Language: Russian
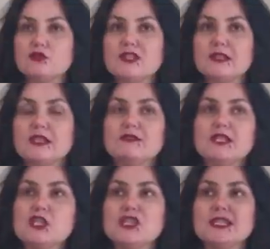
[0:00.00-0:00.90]
То есть это не
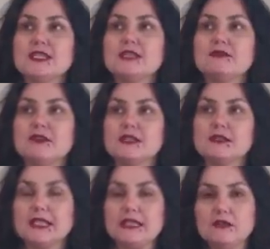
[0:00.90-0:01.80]
внешние какие-то
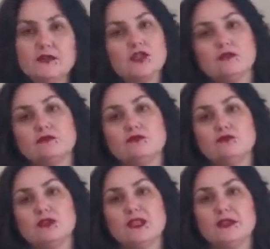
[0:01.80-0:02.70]
факторы, а это ваши
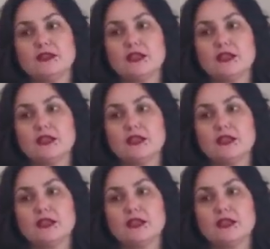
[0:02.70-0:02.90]
внутренние,